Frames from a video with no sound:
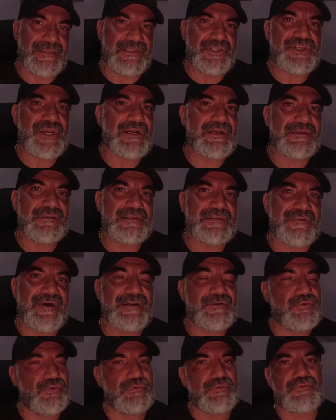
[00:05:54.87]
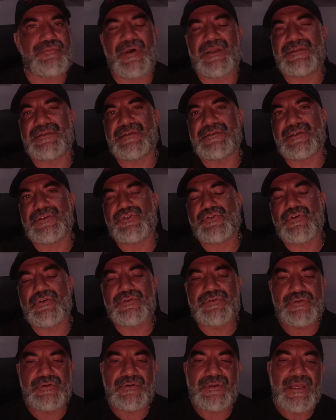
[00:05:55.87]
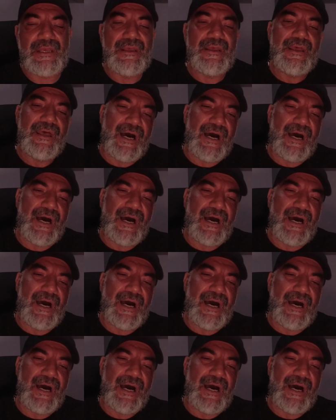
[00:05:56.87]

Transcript: gidiş hakkınız var. Yolunuz bahtınız açık olsun.